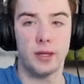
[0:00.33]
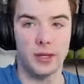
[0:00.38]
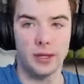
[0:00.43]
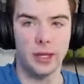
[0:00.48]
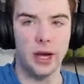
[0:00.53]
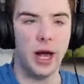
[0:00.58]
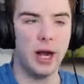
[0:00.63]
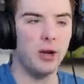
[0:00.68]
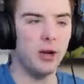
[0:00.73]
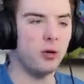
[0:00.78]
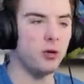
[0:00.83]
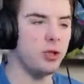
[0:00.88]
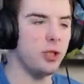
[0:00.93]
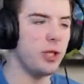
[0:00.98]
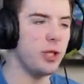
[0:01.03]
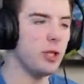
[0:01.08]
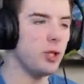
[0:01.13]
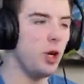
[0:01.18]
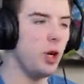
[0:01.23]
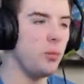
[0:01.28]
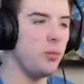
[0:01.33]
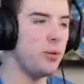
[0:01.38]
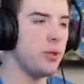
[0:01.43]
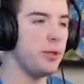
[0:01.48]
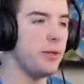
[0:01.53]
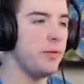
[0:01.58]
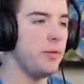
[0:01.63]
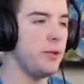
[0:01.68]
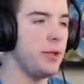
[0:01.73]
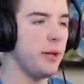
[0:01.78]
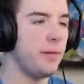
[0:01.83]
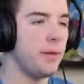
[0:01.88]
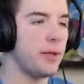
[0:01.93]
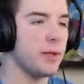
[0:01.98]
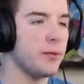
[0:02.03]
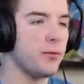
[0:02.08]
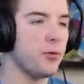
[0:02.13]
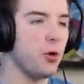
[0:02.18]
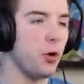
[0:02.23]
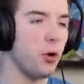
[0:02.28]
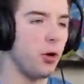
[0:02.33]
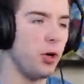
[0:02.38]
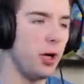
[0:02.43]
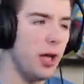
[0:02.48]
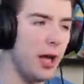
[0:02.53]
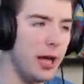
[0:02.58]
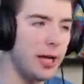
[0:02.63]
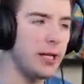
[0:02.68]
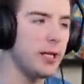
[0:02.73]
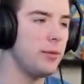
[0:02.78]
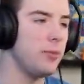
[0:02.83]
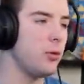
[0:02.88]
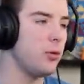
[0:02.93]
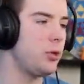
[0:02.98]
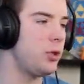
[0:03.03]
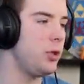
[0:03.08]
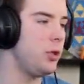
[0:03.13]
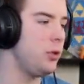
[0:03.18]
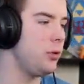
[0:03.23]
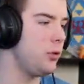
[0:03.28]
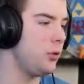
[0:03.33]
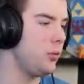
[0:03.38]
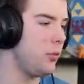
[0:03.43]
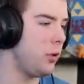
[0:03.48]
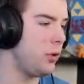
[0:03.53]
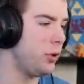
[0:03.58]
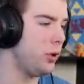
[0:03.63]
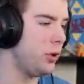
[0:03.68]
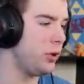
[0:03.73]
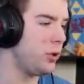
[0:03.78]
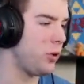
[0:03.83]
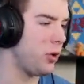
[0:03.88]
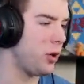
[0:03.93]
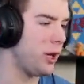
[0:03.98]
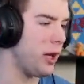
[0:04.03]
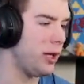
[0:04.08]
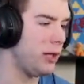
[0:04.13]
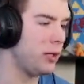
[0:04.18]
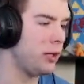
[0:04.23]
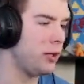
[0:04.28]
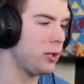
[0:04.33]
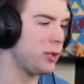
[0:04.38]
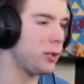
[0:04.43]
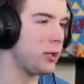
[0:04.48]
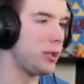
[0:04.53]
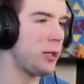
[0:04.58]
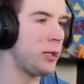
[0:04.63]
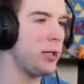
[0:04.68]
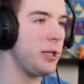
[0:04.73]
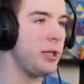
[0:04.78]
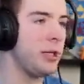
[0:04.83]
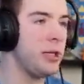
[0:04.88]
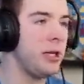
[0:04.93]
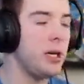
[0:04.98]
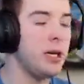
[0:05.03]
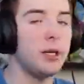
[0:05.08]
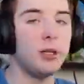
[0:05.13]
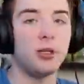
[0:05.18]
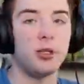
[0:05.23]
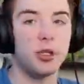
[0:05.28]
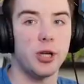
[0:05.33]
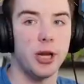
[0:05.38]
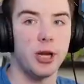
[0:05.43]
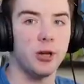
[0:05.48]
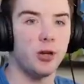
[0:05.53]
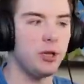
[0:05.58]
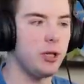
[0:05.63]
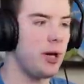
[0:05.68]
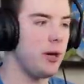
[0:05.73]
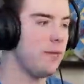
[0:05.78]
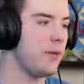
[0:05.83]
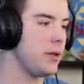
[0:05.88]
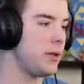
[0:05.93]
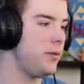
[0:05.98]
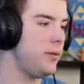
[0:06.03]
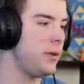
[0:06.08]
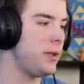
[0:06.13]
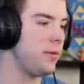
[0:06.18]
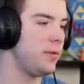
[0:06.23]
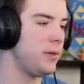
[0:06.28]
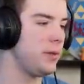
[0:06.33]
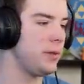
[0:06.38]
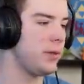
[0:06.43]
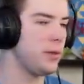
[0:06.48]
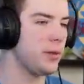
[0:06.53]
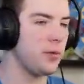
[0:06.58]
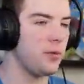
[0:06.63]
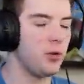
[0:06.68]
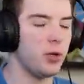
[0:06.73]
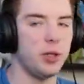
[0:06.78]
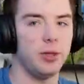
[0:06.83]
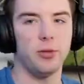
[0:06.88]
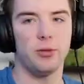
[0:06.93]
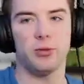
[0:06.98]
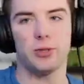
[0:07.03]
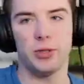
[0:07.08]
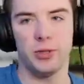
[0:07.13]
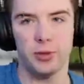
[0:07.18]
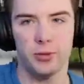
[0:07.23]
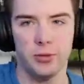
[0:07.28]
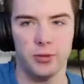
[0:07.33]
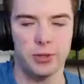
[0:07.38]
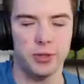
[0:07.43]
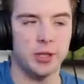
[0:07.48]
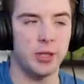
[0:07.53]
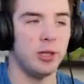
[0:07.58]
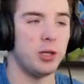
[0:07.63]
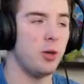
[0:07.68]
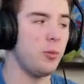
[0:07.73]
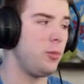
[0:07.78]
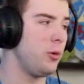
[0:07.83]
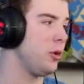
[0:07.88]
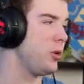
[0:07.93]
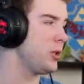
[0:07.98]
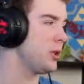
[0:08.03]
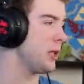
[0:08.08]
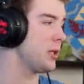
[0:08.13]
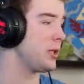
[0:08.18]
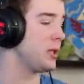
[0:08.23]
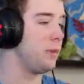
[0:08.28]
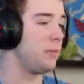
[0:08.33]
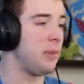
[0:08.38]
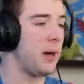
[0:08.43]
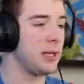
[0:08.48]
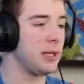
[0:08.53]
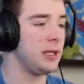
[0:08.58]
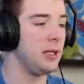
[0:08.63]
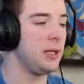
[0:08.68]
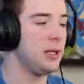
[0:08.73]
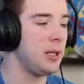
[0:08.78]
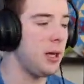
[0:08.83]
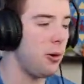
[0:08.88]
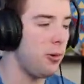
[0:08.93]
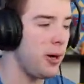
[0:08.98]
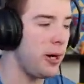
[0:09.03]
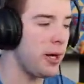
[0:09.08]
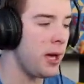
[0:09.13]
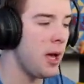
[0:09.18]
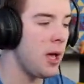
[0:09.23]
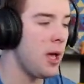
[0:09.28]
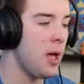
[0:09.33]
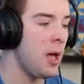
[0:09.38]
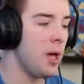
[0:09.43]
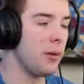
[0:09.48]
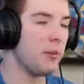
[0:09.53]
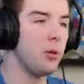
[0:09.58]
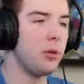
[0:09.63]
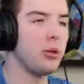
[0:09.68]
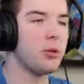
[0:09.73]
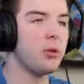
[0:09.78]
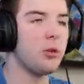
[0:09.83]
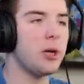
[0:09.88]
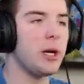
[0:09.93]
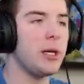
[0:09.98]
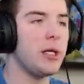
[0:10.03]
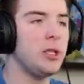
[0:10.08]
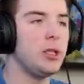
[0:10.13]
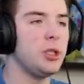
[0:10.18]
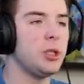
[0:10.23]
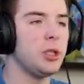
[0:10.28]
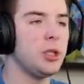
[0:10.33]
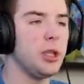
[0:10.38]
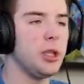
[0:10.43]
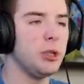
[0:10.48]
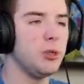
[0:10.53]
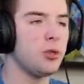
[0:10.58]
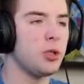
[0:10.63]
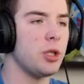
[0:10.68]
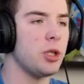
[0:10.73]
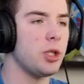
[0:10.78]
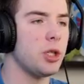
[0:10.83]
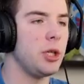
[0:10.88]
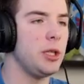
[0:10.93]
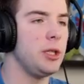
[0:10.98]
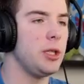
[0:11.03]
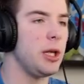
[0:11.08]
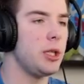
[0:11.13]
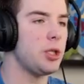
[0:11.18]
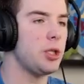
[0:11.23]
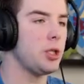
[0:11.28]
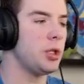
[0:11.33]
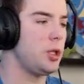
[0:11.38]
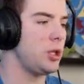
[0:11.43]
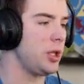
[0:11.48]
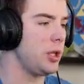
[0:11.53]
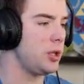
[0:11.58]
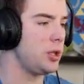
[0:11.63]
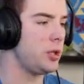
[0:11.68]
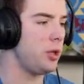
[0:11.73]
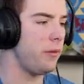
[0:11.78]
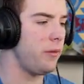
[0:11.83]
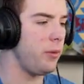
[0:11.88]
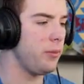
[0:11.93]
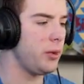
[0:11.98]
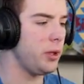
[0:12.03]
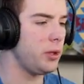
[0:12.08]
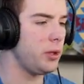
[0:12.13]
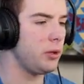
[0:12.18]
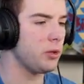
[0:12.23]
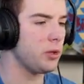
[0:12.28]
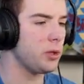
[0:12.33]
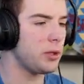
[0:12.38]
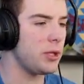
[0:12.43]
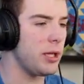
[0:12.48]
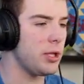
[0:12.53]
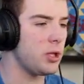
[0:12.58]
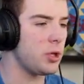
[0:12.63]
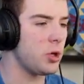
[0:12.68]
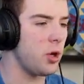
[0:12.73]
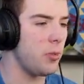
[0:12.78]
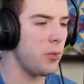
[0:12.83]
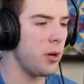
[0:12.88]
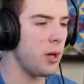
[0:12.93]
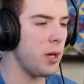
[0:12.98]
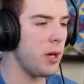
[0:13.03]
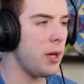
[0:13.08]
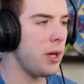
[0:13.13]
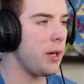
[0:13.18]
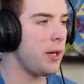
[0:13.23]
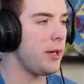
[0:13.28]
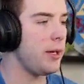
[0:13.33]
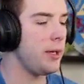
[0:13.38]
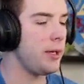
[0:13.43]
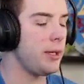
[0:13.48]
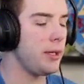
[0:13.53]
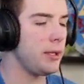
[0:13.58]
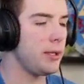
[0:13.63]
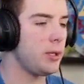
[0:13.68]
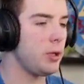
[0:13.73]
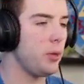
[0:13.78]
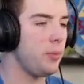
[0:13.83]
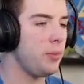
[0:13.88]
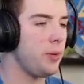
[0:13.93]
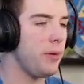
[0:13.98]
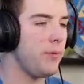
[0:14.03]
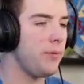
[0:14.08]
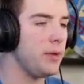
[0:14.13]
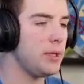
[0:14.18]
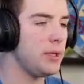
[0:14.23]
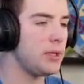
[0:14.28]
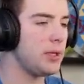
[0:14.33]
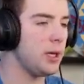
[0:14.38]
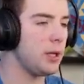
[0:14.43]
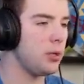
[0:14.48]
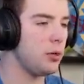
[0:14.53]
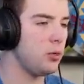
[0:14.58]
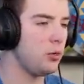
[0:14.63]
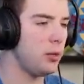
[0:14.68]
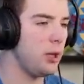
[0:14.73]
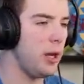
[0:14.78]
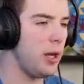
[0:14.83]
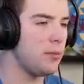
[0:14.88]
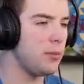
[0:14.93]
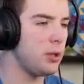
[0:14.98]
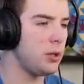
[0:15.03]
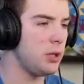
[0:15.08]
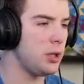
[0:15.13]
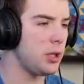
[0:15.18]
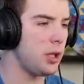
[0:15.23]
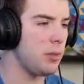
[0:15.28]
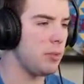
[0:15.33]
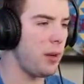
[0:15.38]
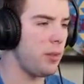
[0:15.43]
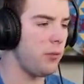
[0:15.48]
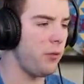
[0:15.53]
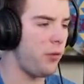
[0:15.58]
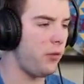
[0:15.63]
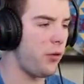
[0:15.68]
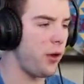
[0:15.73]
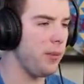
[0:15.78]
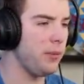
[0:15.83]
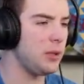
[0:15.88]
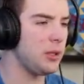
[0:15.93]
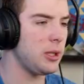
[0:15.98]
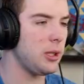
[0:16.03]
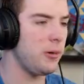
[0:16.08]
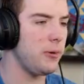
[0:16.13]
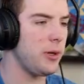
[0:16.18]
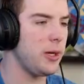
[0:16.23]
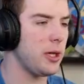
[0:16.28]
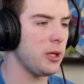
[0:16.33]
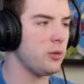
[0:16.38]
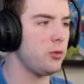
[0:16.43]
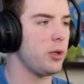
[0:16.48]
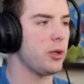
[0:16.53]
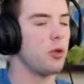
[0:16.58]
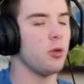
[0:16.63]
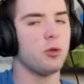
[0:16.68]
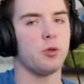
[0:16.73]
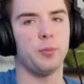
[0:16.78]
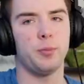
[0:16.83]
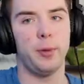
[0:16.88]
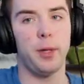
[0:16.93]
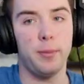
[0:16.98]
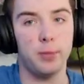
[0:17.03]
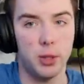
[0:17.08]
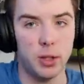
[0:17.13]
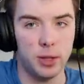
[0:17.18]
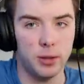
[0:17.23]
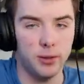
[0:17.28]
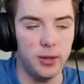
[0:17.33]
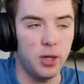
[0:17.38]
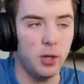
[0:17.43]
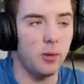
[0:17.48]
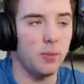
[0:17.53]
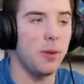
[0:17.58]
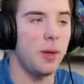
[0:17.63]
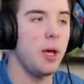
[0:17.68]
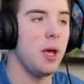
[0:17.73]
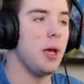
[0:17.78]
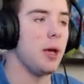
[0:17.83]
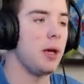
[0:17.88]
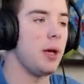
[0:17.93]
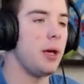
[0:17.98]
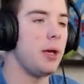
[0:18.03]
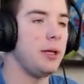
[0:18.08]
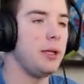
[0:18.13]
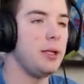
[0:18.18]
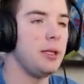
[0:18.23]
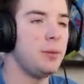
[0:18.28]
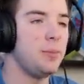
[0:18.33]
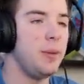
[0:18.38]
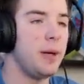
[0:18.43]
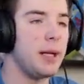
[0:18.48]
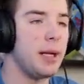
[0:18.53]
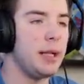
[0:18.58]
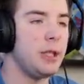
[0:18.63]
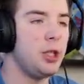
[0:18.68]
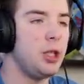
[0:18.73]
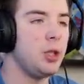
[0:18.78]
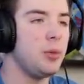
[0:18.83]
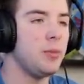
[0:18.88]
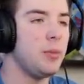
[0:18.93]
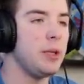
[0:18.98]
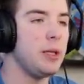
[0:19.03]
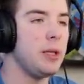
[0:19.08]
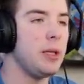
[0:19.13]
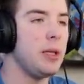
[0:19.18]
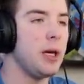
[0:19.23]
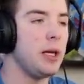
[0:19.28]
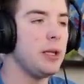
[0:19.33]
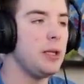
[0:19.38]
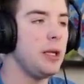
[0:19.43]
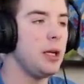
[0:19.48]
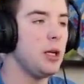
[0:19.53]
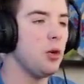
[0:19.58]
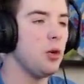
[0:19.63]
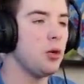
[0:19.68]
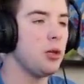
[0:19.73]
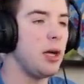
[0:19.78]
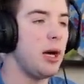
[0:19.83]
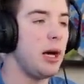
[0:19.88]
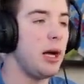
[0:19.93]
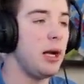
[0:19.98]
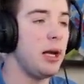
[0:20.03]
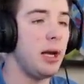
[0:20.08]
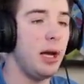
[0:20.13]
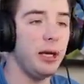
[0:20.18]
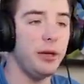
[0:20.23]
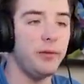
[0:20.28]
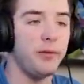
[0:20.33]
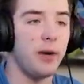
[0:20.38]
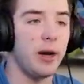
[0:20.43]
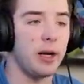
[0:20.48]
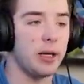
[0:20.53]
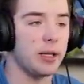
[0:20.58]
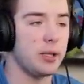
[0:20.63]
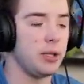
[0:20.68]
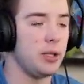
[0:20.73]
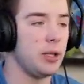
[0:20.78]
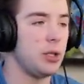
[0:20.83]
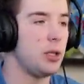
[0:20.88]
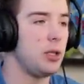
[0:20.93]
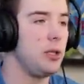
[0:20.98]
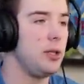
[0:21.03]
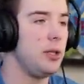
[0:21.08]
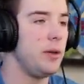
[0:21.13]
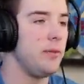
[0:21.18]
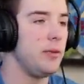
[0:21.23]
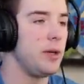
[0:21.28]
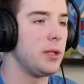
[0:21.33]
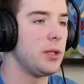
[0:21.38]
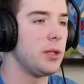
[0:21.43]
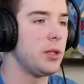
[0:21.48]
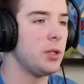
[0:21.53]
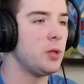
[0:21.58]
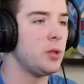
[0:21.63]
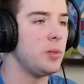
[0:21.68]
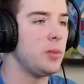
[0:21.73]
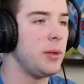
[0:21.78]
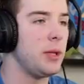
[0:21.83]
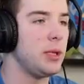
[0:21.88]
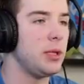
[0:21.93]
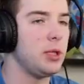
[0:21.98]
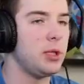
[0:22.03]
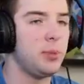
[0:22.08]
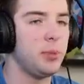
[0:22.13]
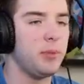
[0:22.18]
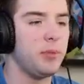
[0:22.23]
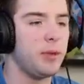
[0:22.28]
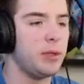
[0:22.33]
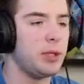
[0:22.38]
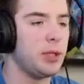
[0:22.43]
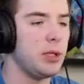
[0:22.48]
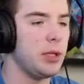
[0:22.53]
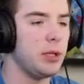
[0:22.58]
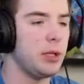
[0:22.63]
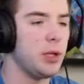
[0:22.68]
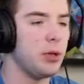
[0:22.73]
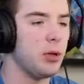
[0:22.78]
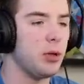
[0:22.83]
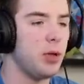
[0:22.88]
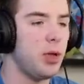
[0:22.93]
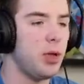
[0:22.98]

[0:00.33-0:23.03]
Halo, dzień dobry, witam was w kolejnym odcinku moi kochani z... z czego ja was witam? Witam was w kolejnym odcinku z Robloxa, z Battle Towera Moi kochani, dzisiaj troszeczkę inaczej, dzisiaj z nową jednosteczką e, sobie wystartujemy Dzisiaj mamy Flame Towera, którego kupiłem przed chwilą e, i zbieraliśmy na niego na live'ach Jeśli nie wiecie, to zbieraliśmy właśnie na niego na